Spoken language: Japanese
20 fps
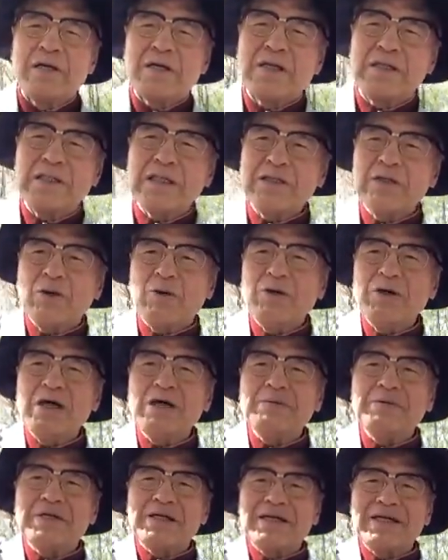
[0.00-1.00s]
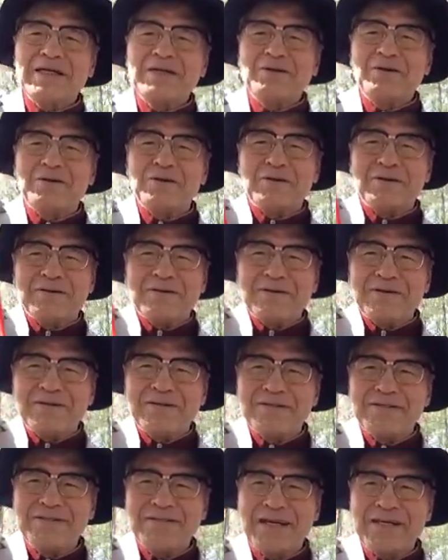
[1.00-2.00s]
片手親指からの
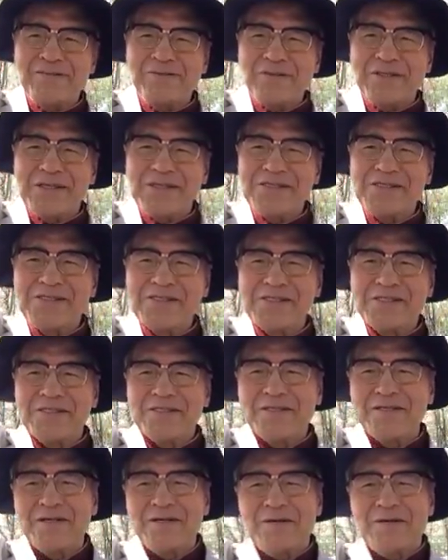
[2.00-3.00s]
スタートです